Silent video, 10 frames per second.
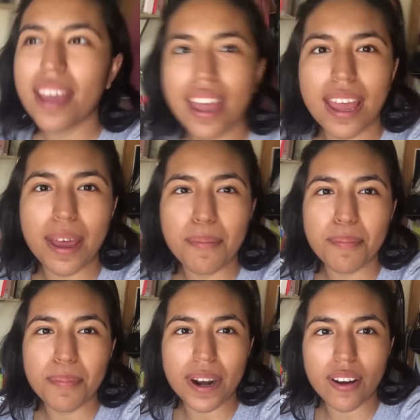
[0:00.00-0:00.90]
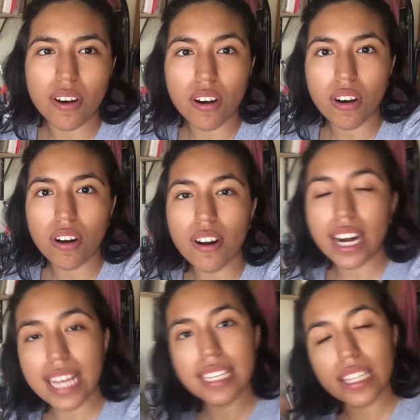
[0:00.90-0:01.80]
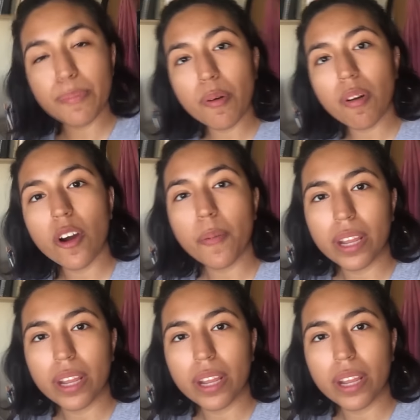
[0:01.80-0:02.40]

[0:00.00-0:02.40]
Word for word: Em, pero lo quería hacer tipo vlog